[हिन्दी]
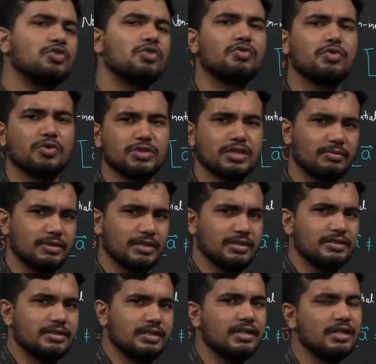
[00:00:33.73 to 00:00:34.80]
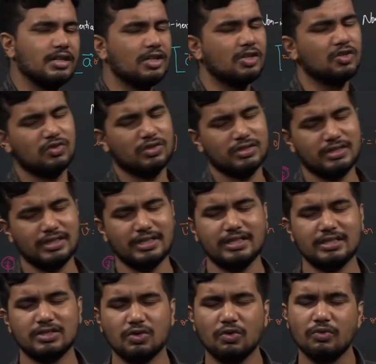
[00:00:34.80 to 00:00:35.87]
सीडो फोर्स के मदद से तो
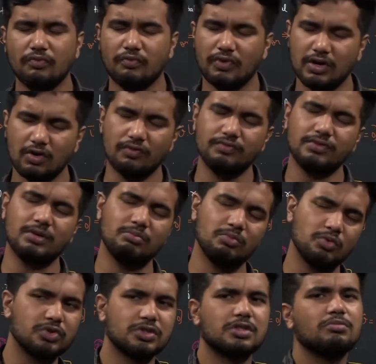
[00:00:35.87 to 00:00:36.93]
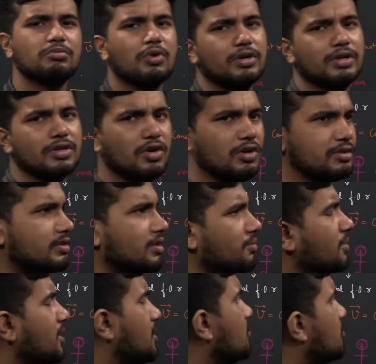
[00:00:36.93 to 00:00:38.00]
इसीलिए इसको वन ऑफ द मोस्ट इंपॉर्टेंट
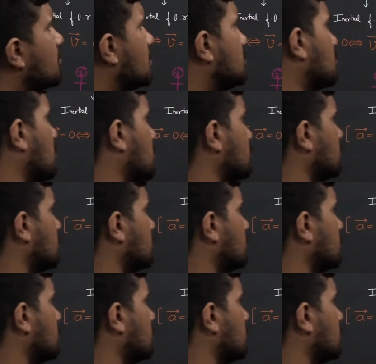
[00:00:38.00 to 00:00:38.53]
कॉन्सेप्ट इन न्यूटन्स